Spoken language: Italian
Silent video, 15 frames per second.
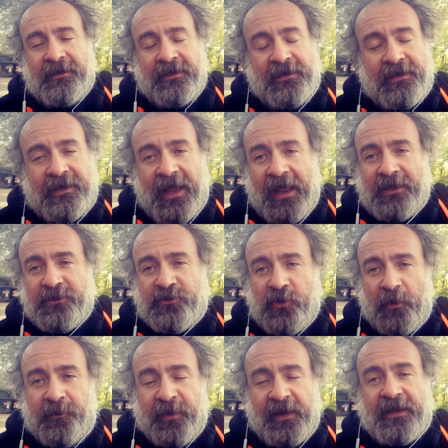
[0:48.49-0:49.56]
il calcio
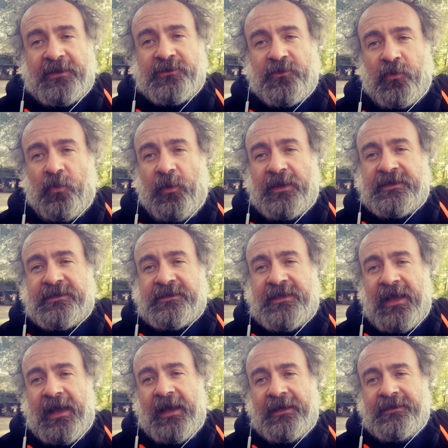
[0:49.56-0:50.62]
ha preso
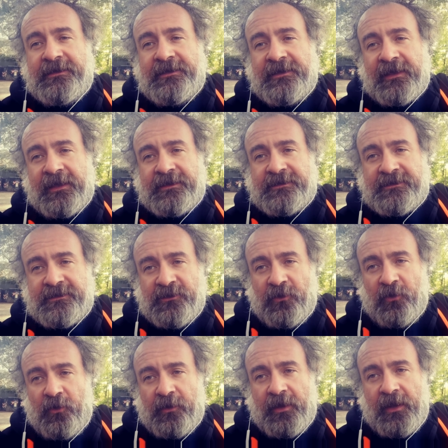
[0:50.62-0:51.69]
questa
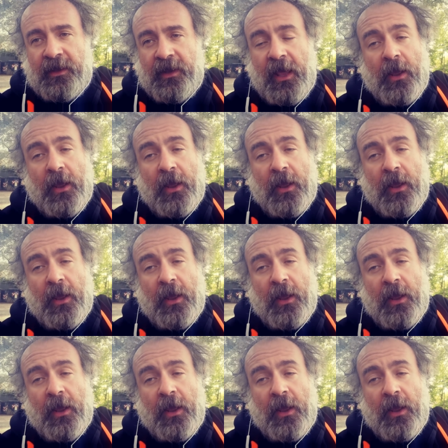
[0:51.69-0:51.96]
direzione,